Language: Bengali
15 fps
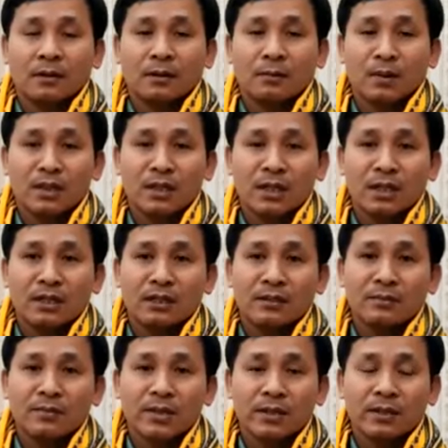আমরা জানি
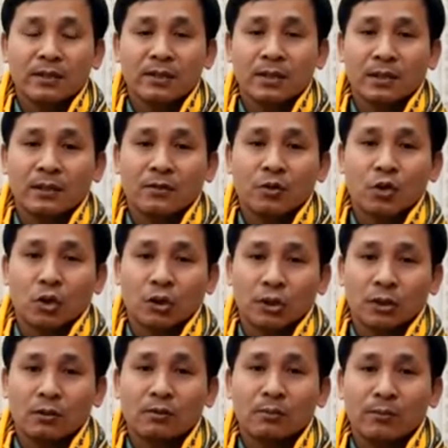যে
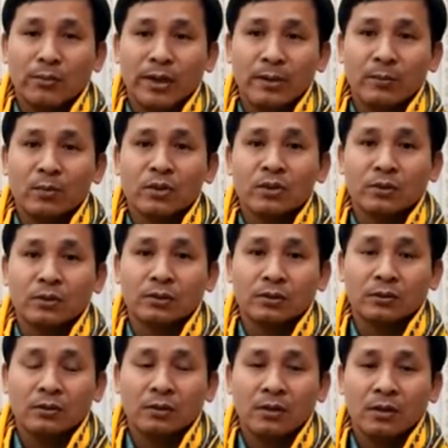সতেরো মে পর্যন্ত
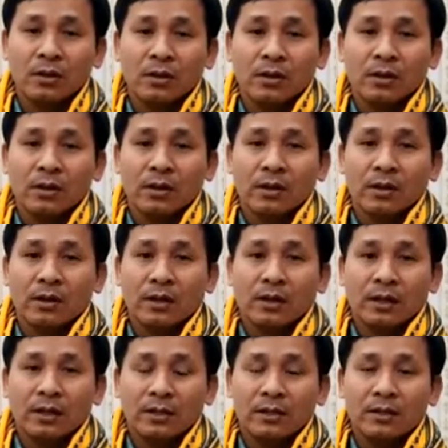
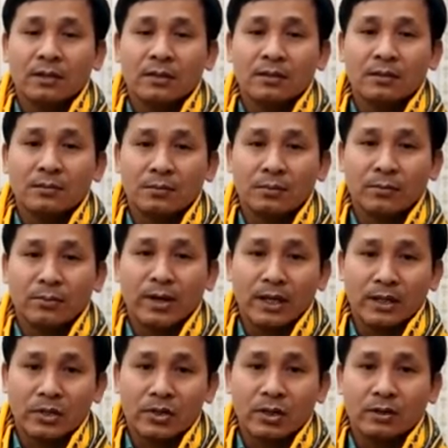এডিসির
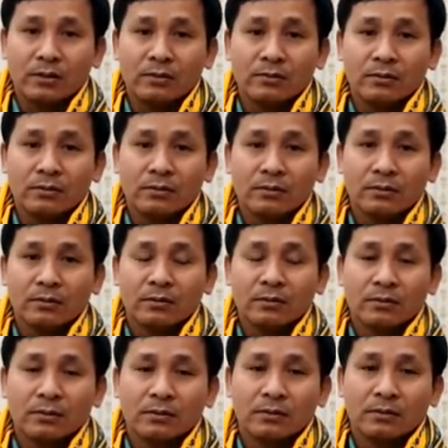মেয়াদ ছিল
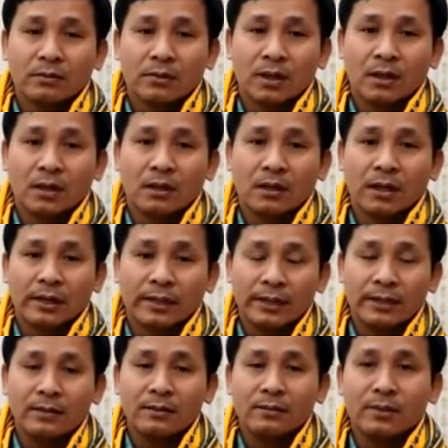তার
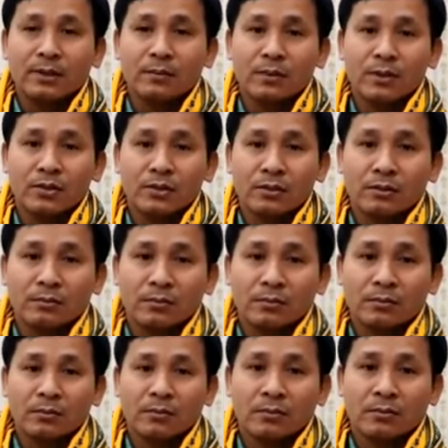আগেই
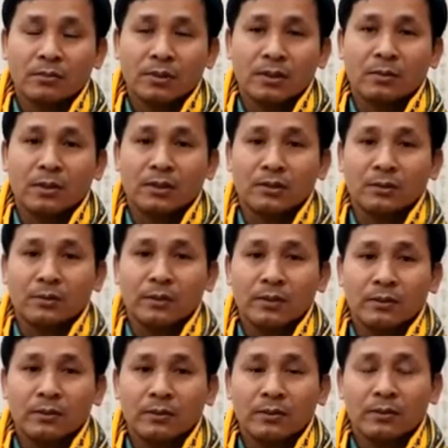নির্বাচনের মাধ্যমে
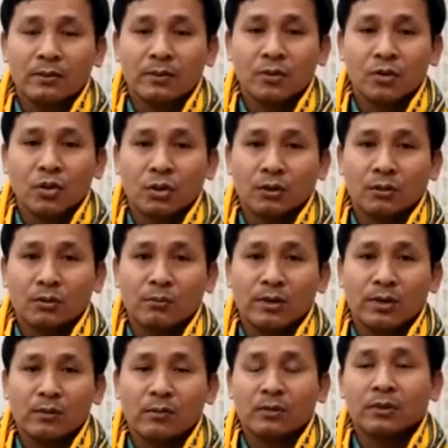সতেরো
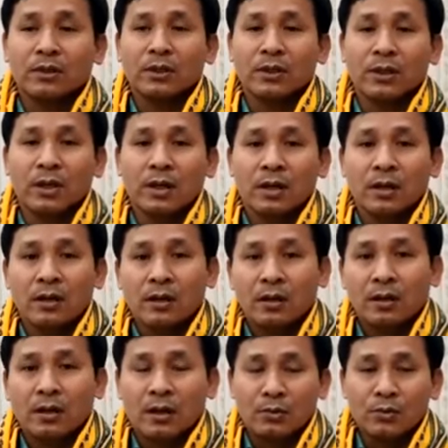মেয়ের মধ্যে
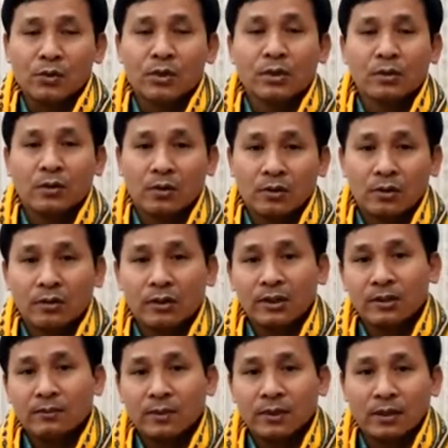কাউন্সিল গঠনের
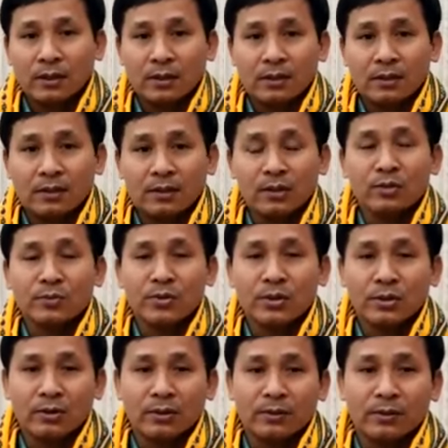একটা নিয়ম
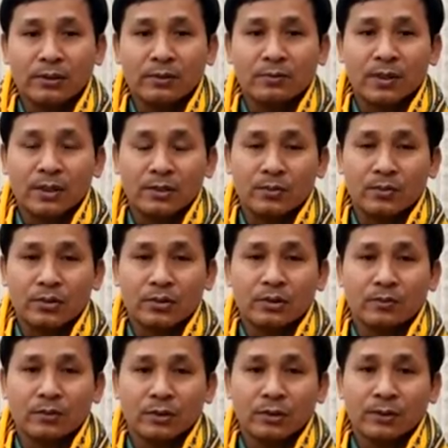ছিল আমাদের পাঁচ বছরের
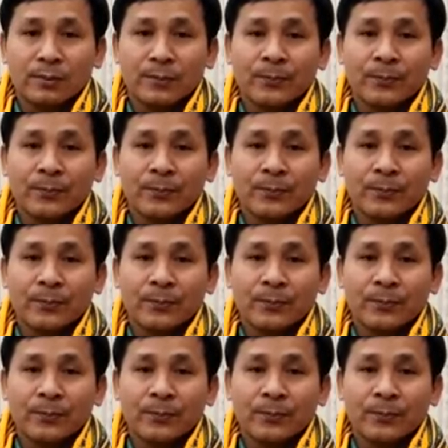মধ্যে